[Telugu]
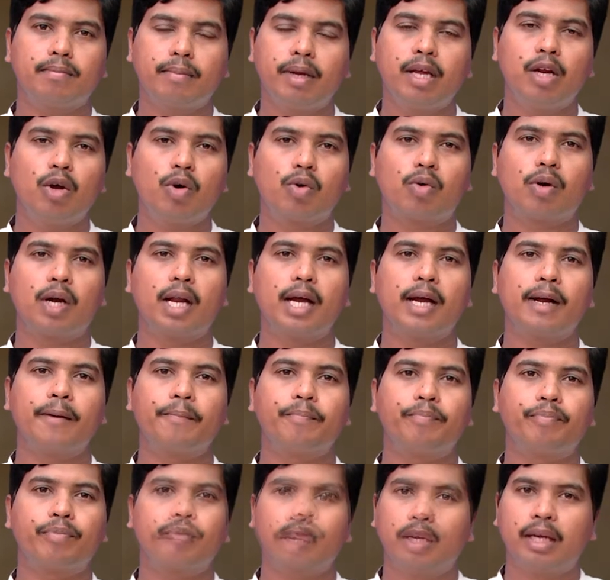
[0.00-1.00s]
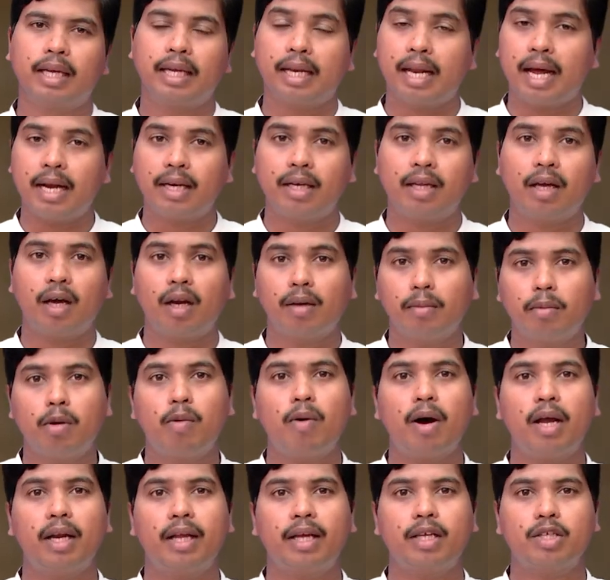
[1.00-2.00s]
మీలో కూడా ఇలాంటి
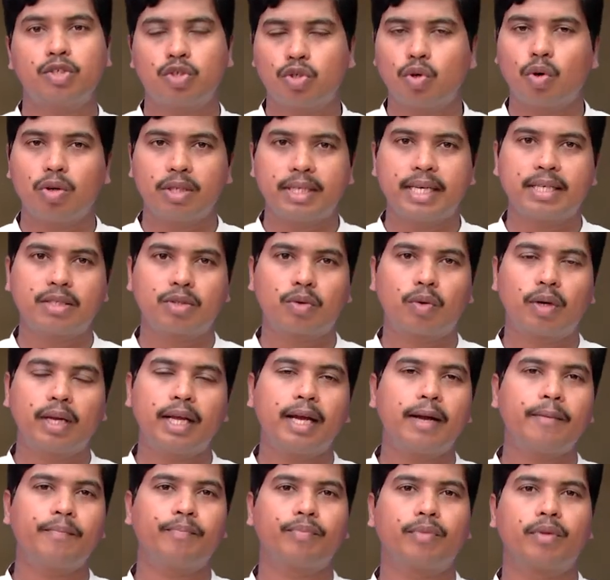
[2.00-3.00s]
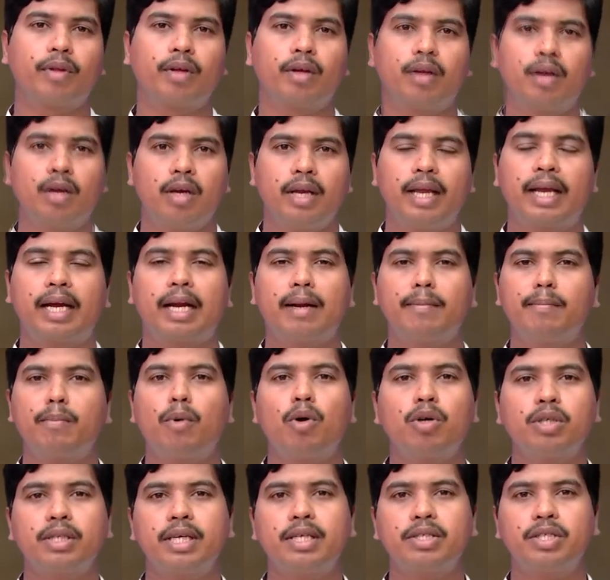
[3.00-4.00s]
అనుభవాలే చోటు చేసుకున్నాయా ఇక్కడ
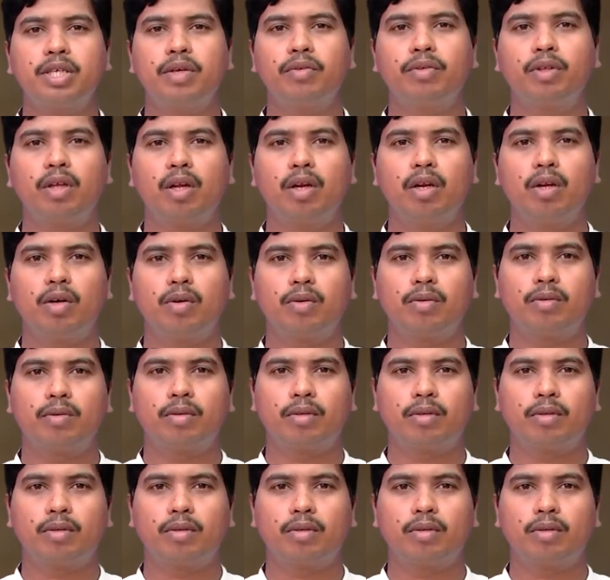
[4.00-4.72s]
మోసే జీవితంలో